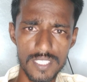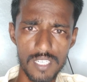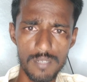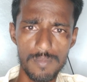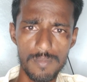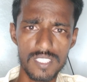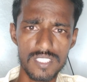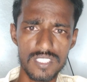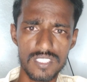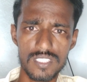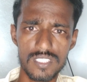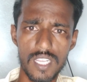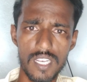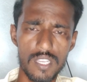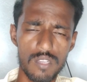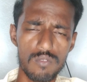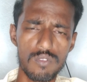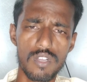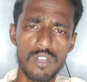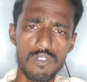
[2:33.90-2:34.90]
సైడ్ బ్రాంచెస్
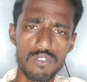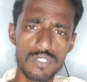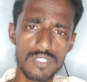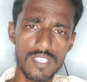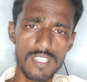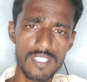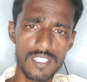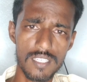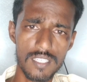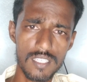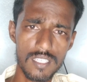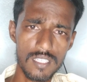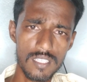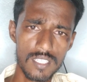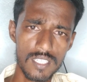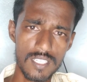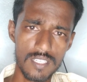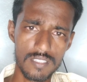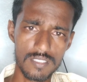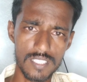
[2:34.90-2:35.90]
చాలా ఎక్కువగా వస్తాయి దీనికి
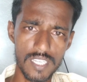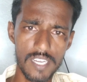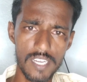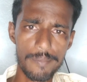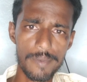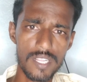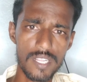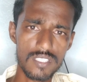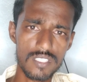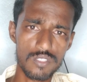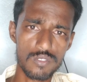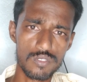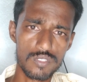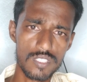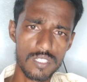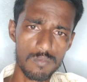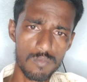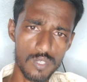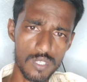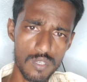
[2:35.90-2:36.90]
సైడ్ బ్రాంచెస్
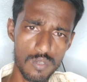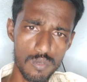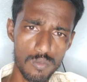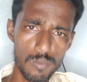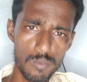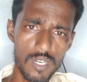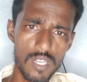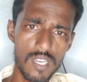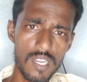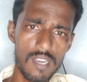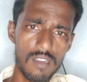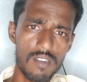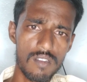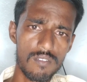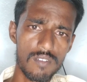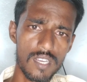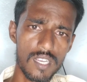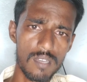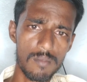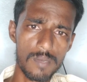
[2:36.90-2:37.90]
వచ్చి మొక్క గుబురుగా
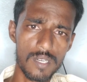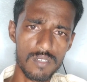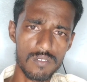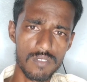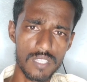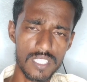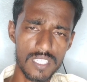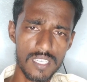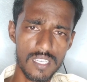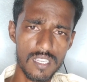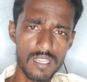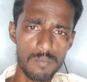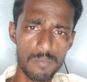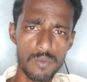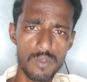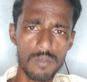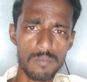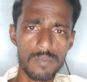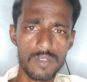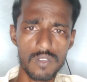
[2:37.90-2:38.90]
రావడం వల్ల మనకు అధికంగా
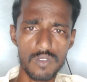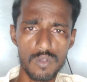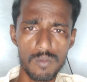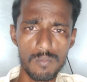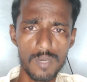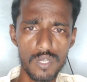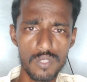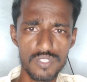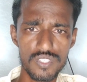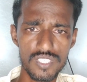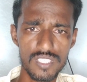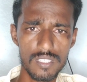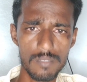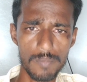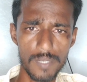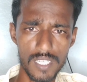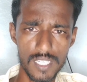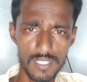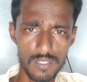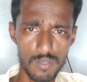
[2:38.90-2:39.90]
కొమ్మలు వచ్చి
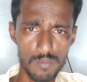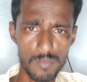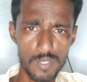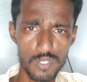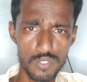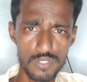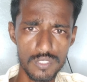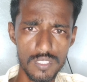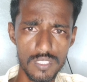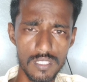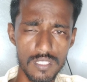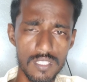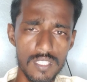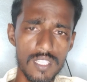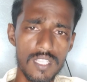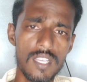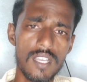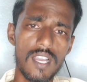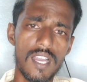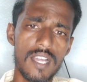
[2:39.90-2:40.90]
పక్క కొమ్మలు వచ్చి
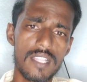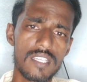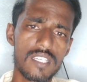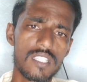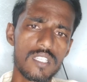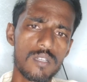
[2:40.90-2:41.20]
అధిక